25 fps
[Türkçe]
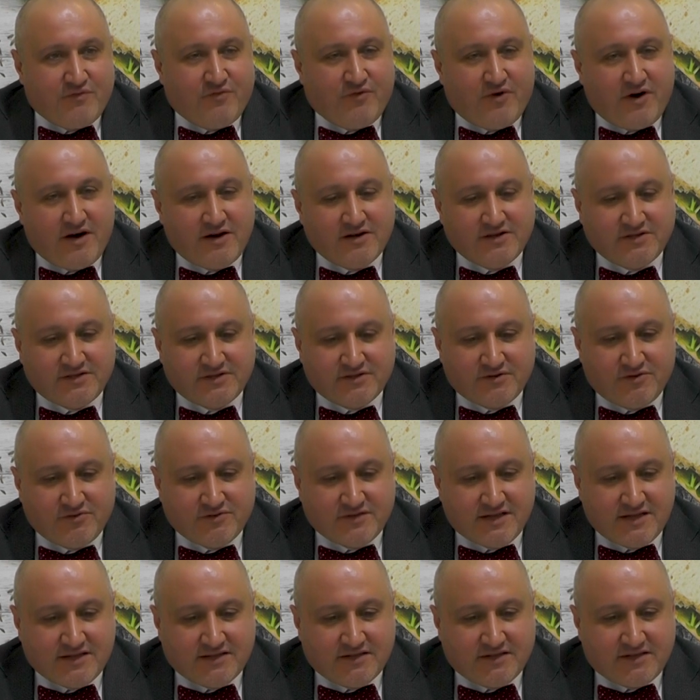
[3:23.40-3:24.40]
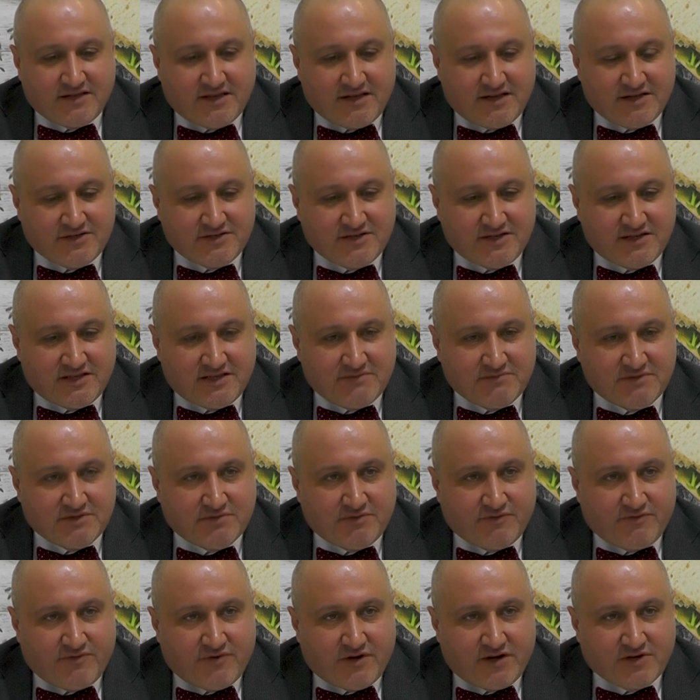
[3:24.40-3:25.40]
Fuar özellikle tercih ettiğimiz
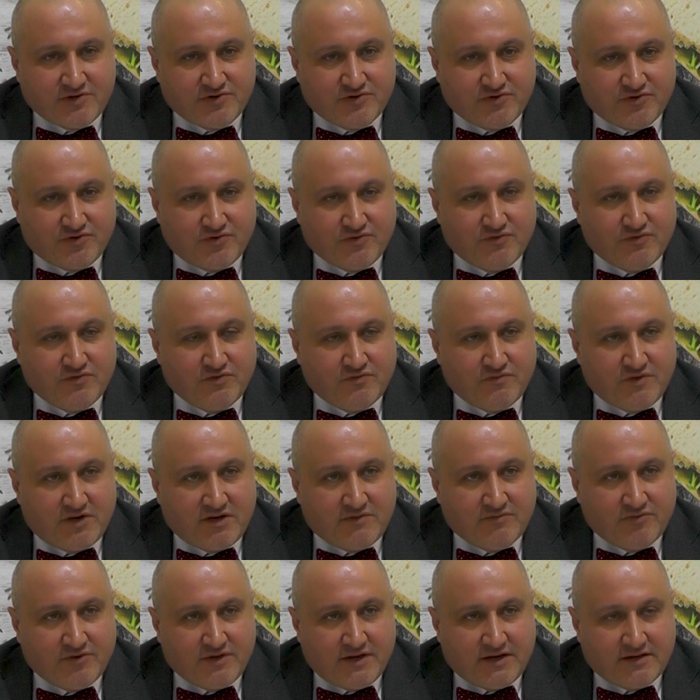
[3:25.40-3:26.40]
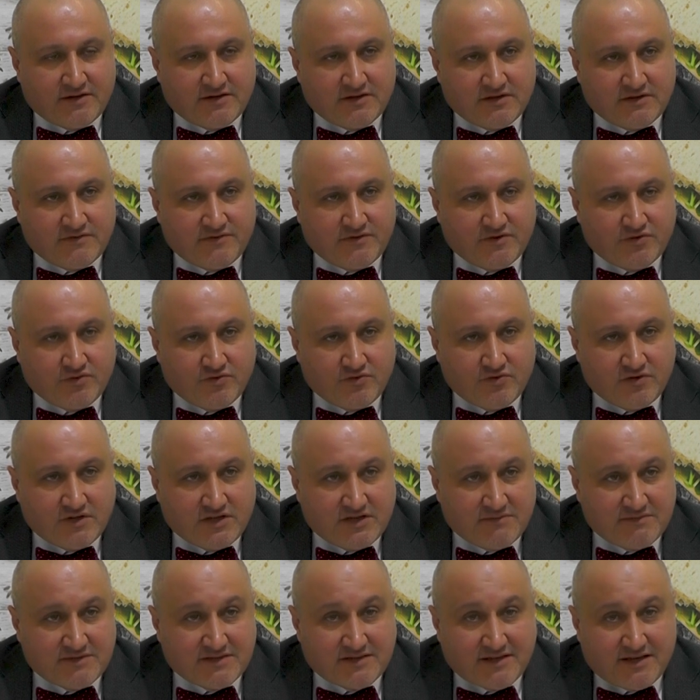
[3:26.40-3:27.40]
bir fuar çünkü unlu mamuller tarafında
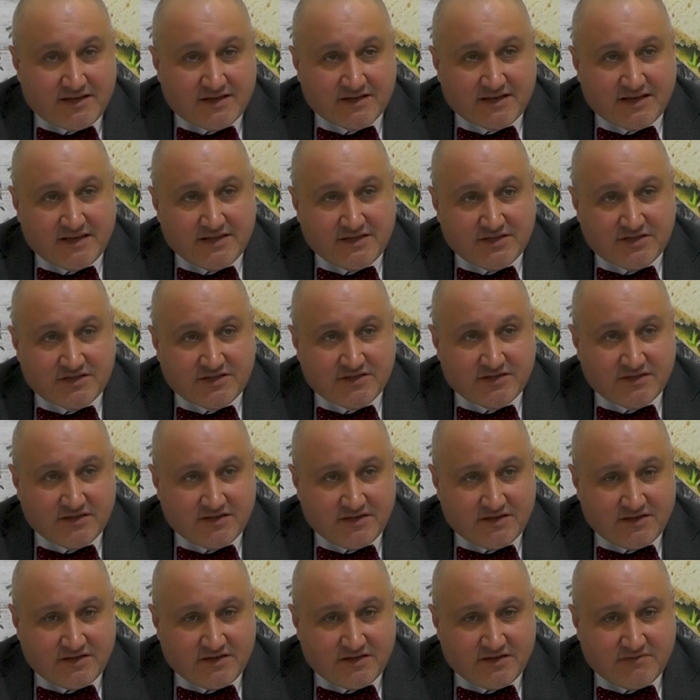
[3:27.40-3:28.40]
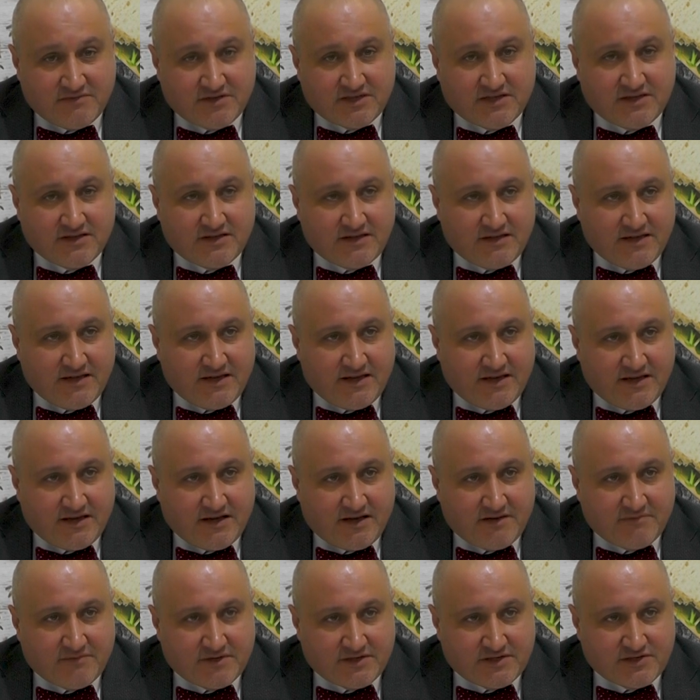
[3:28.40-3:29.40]
ürünlerimiz daha geniş e, bir kitleye
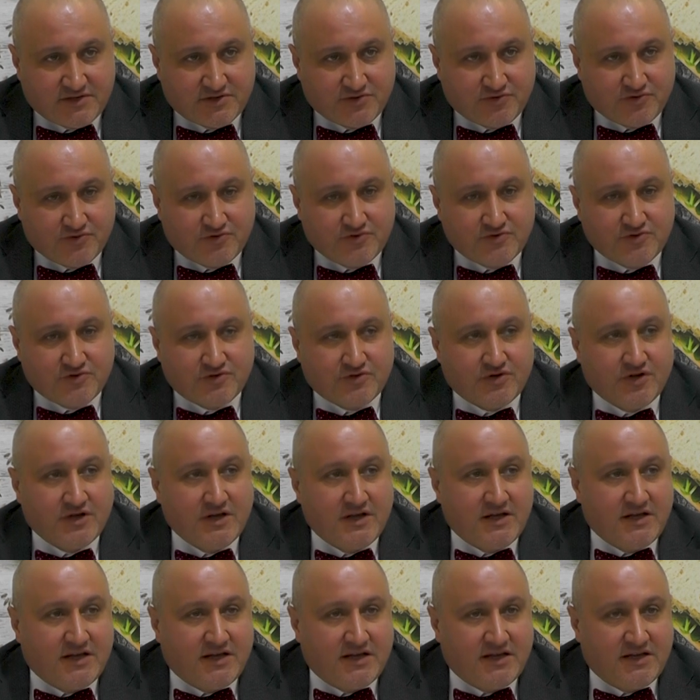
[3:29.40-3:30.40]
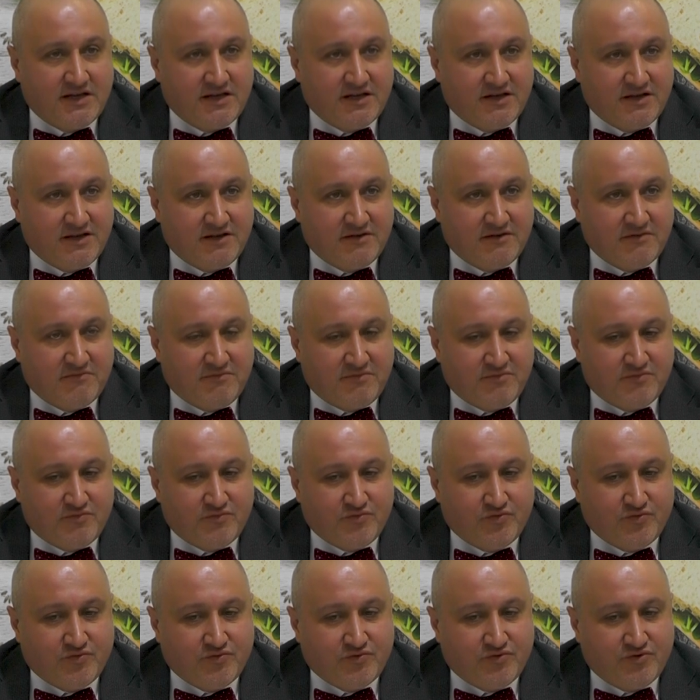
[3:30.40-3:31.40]
yaymak istiyoruz. E,
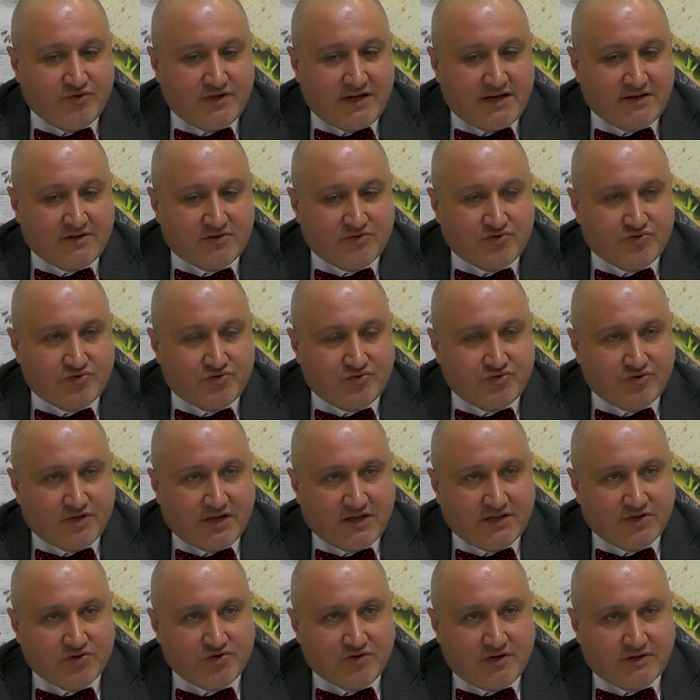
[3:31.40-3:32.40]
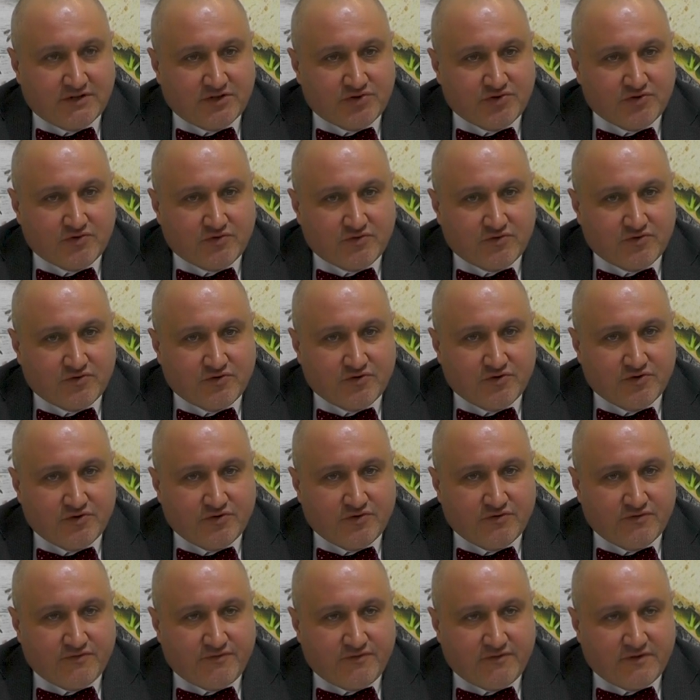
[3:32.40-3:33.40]
bu ürünler Türkiye'de şu anda çok e,
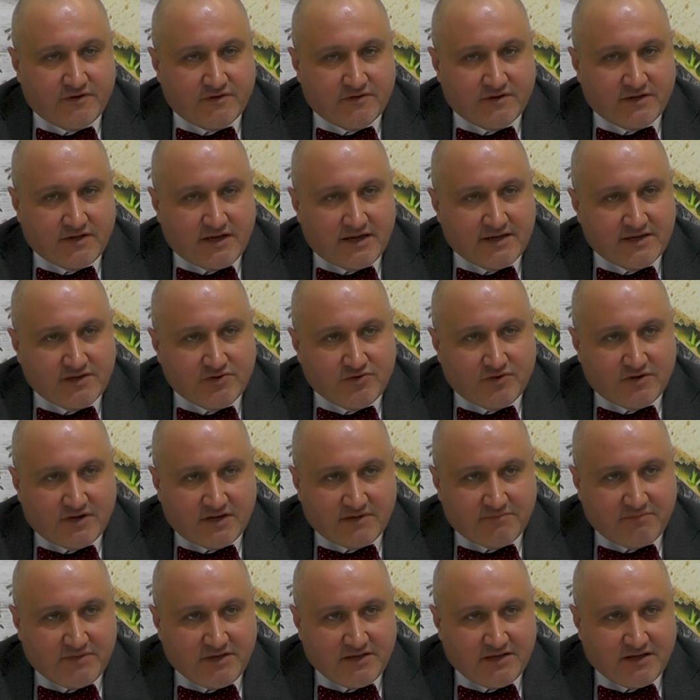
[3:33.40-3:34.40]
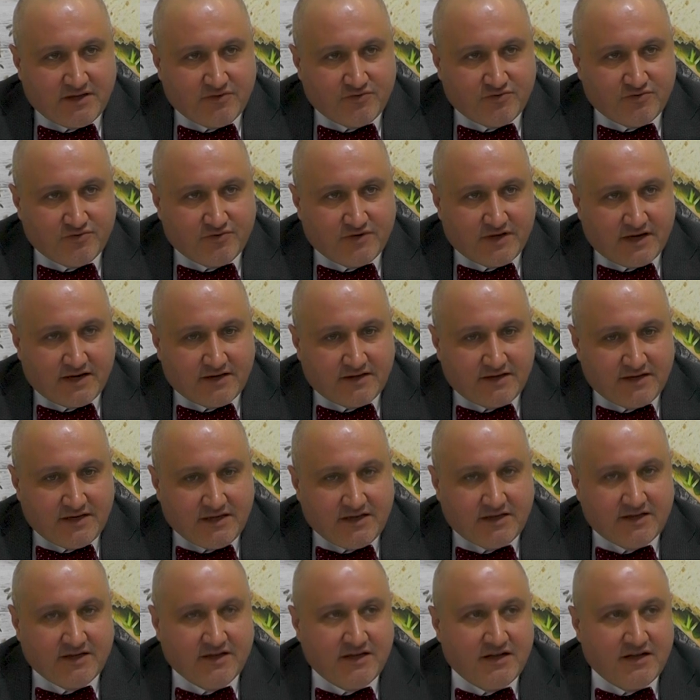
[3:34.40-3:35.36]
yaygın olarak bilinen ürünler değil.